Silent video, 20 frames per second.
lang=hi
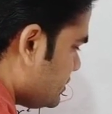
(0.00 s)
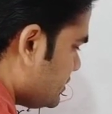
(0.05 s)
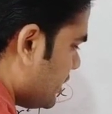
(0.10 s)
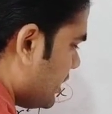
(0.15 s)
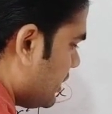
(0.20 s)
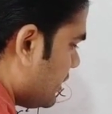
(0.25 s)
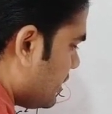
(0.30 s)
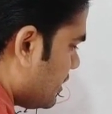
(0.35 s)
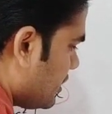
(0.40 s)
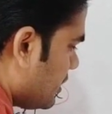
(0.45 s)

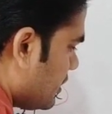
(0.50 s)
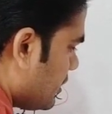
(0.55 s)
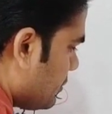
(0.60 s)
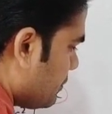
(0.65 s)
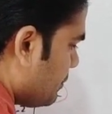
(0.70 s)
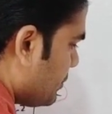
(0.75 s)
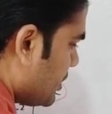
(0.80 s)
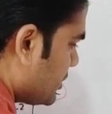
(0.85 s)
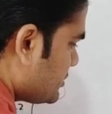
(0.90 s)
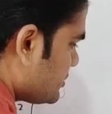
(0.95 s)
ये
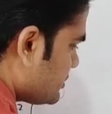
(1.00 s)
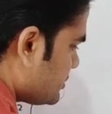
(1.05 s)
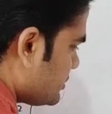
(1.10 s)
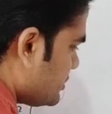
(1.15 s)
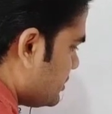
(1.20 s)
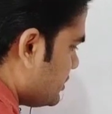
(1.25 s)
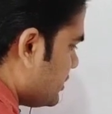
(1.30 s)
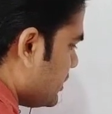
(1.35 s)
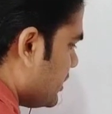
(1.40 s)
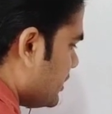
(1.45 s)
प्लस
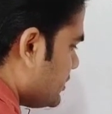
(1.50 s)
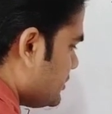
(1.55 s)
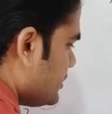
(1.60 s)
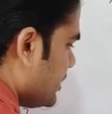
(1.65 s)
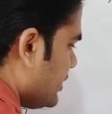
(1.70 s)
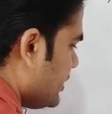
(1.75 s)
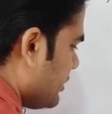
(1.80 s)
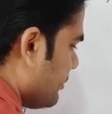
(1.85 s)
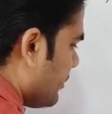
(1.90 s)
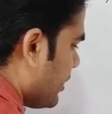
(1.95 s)
सी
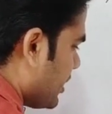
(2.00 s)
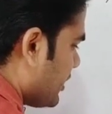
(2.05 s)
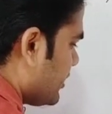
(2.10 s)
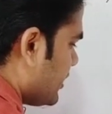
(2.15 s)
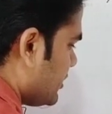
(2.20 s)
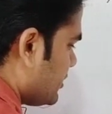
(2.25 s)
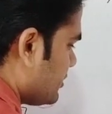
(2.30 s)
यही हमारा